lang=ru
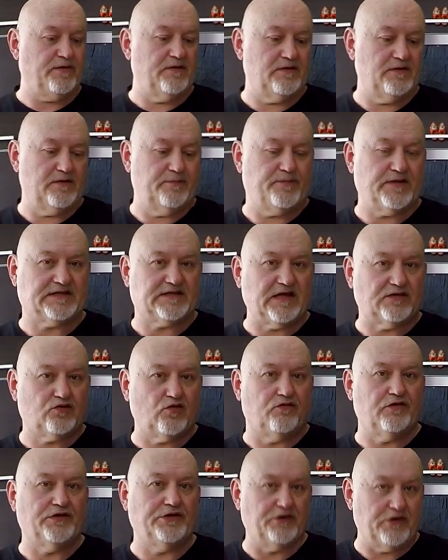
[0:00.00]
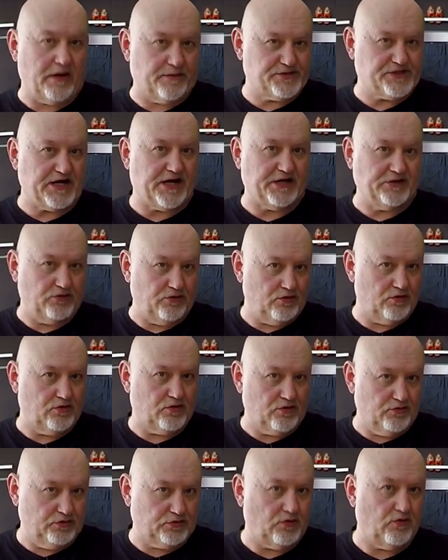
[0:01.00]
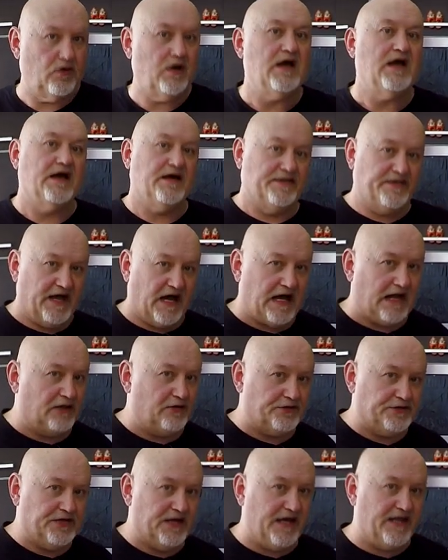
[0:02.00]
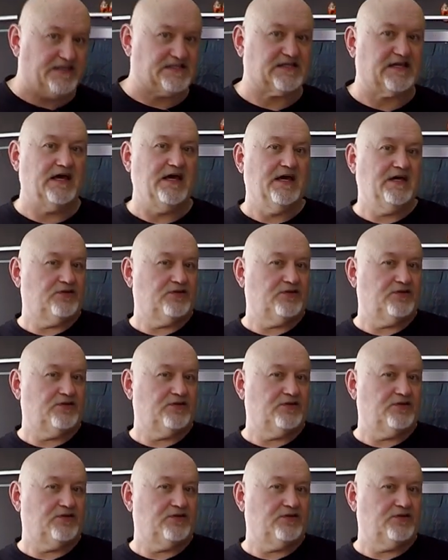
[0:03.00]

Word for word: э подготовленную обжаренную грудку на холодный лист.